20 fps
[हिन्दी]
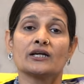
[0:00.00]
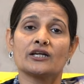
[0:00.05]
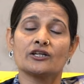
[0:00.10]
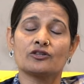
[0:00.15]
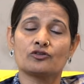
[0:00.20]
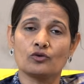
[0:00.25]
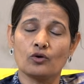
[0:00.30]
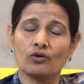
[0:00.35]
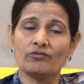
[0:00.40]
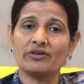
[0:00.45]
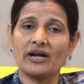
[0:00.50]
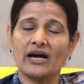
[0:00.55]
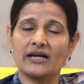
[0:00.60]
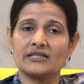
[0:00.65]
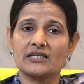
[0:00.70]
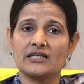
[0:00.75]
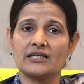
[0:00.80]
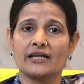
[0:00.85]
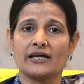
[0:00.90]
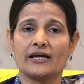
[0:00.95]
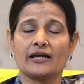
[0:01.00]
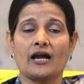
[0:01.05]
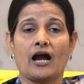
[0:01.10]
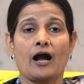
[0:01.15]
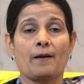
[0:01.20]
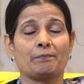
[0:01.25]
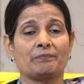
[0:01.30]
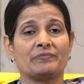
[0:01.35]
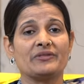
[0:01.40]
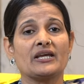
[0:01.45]
कि ध्रुव राठी ने
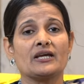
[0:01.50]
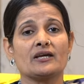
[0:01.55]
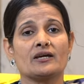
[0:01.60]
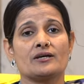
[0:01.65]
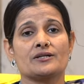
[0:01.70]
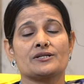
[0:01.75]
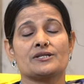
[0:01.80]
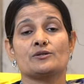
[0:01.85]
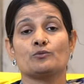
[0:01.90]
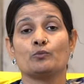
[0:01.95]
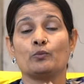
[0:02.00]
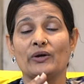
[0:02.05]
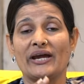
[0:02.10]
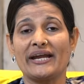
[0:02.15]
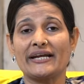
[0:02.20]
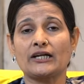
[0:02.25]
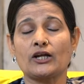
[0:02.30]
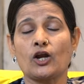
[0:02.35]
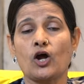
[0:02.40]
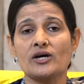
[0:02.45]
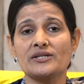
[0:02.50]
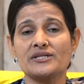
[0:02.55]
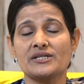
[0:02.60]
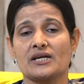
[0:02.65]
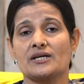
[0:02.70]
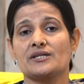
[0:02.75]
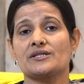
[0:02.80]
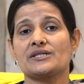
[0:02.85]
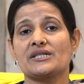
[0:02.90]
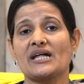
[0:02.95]
अपनी इस वेट लॉस
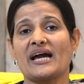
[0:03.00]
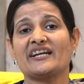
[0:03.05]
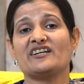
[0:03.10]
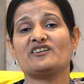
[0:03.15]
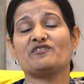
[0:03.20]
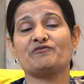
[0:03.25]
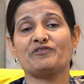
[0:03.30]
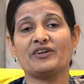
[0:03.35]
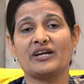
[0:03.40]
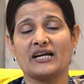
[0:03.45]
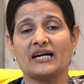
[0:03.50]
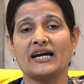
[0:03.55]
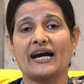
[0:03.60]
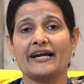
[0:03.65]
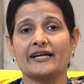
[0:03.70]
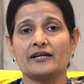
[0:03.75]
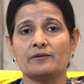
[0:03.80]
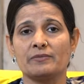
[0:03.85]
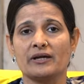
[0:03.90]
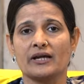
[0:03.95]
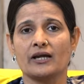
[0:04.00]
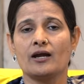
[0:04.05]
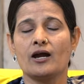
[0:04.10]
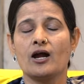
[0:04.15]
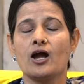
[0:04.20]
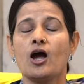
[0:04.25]
की साइंटिफिक गाइड में